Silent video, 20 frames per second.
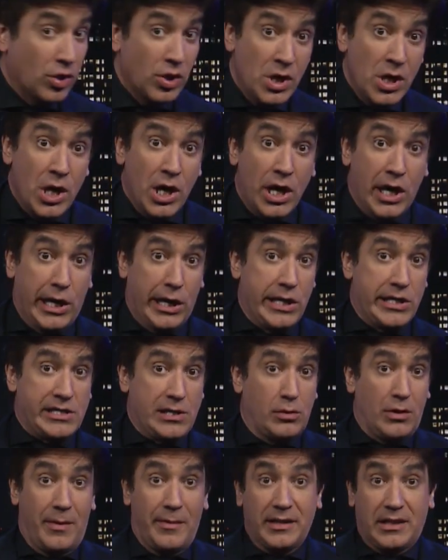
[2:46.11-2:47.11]
Claro. Eh,
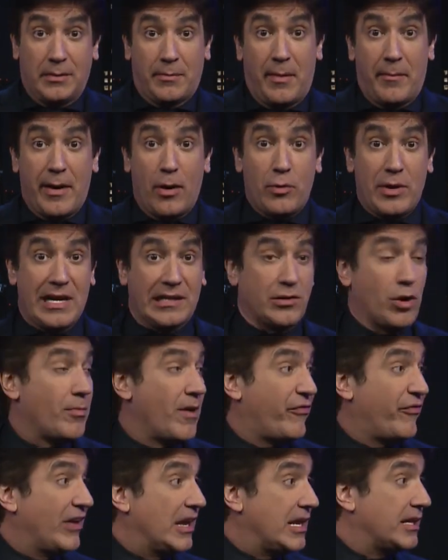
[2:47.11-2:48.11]
seguramente mamá hubiera
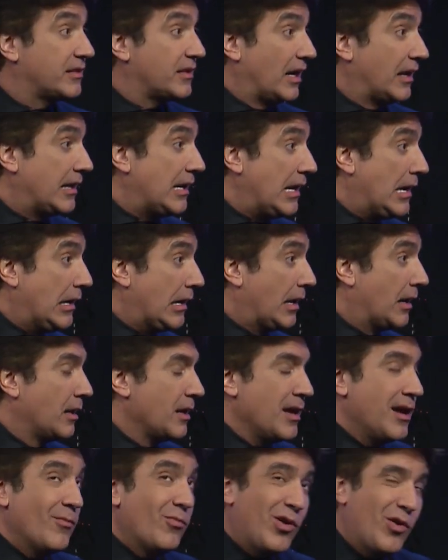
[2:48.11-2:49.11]
estado más feliz y
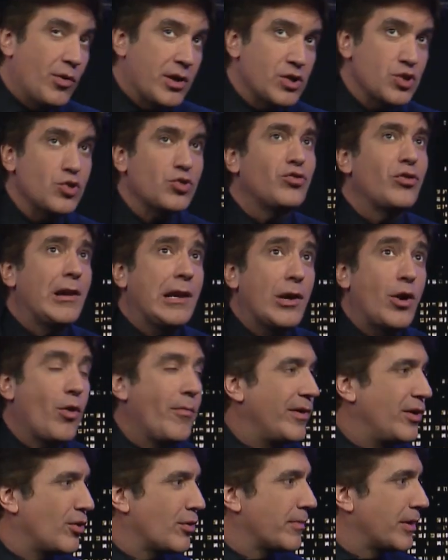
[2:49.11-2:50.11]
tranquila. Bueno, aunque yo soy el
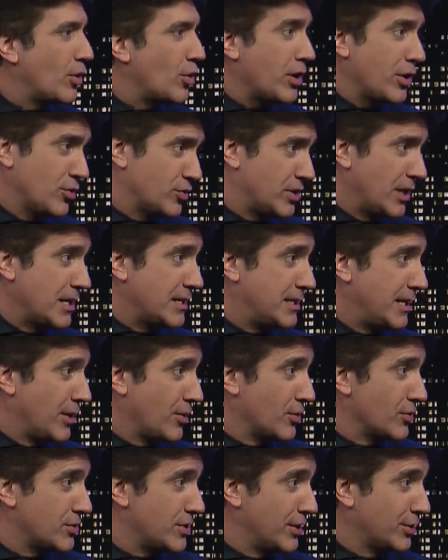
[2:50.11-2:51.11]
hijo menor, mejor que no se le
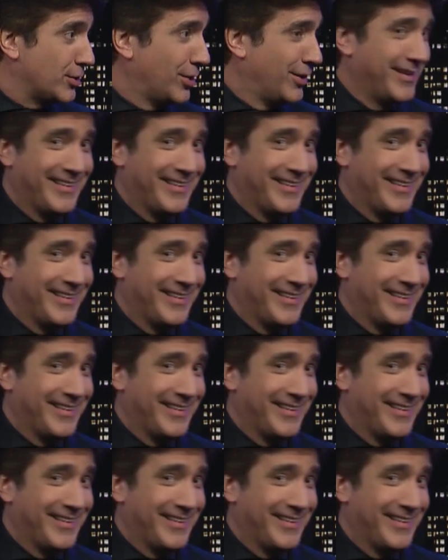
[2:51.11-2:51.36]
hicieron, ¿no es cierto?